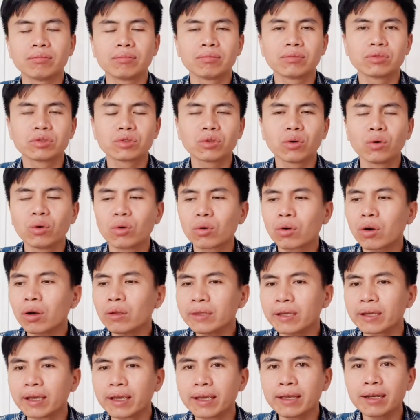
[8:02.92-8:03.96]
dù
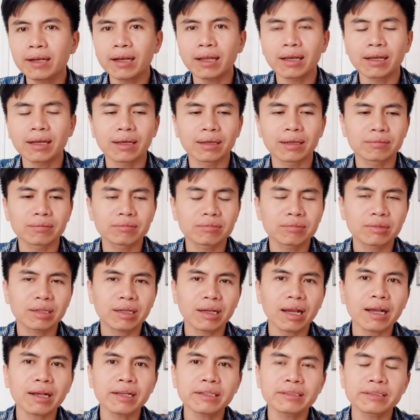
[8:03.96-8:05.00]
có thể là
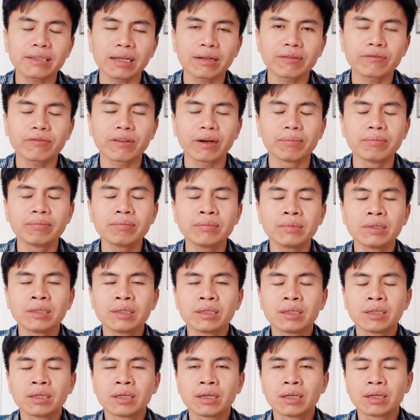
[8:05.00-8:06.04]
các cái sản phẩm
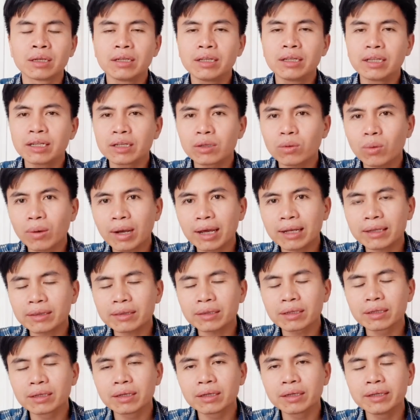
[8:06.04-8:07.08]
liên quan
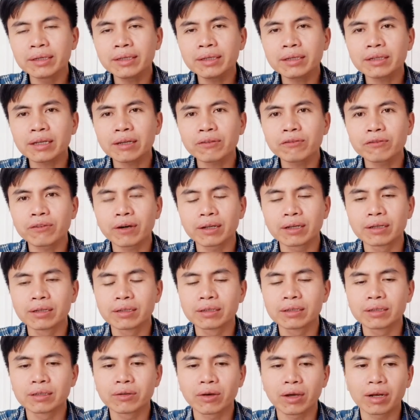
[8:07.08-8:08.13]
tới cái
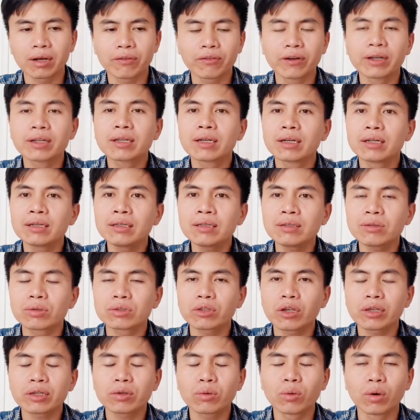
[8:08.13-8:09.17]
phần gọi là phần cứng của
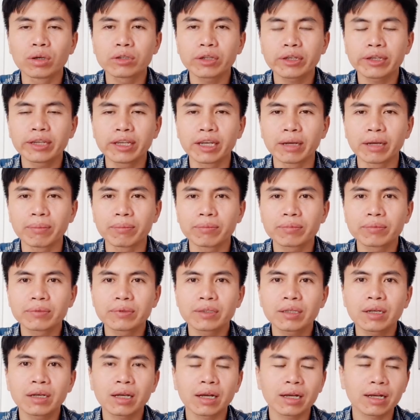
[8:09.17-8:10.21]
doanh của doanh nghiệp
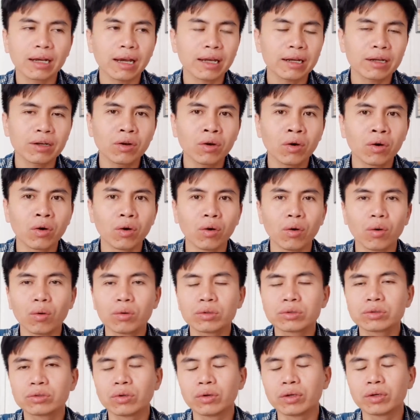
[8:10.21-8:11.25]
tức là căn
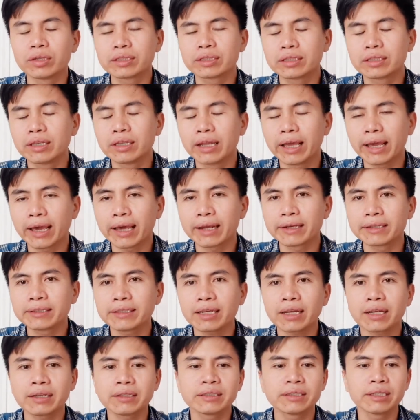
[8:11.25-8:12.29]
hộ rồi đèn
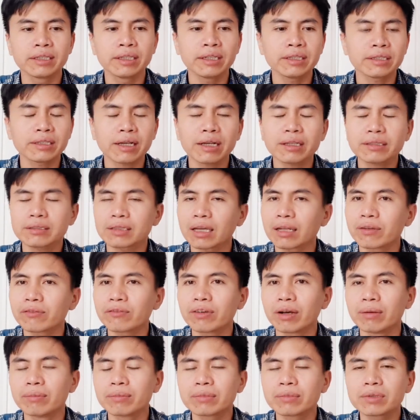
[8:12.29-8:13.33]
trang trí các sản
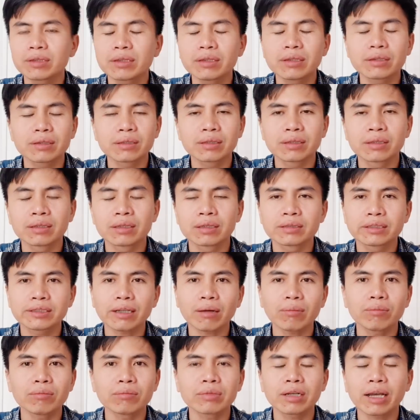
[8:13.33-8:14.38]
phẩm ờ,
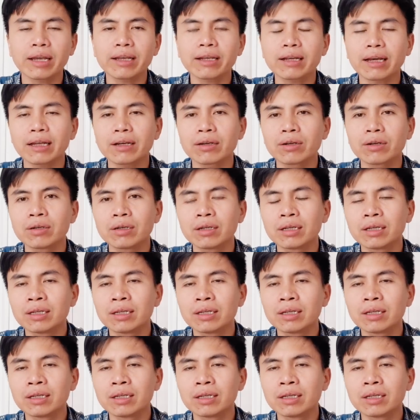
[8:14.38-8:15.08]
trong cái căn